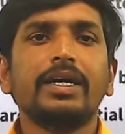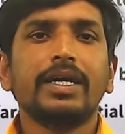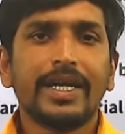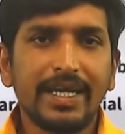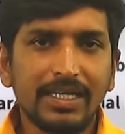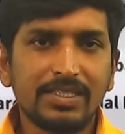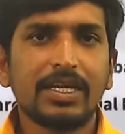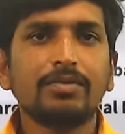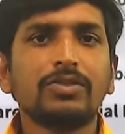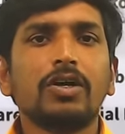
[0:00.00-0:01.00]
నెక్స్ట్
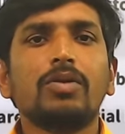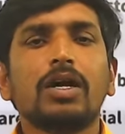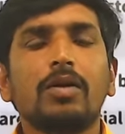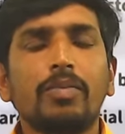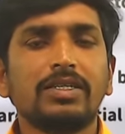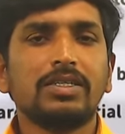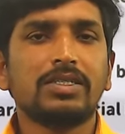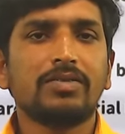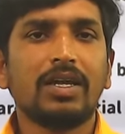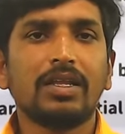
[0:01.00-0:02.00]
టైం జాబ్లకు అప్లై
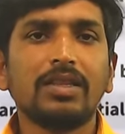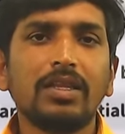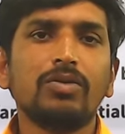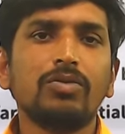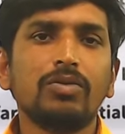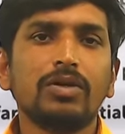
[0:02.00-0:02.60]
చేసే వాళ్ళందరూ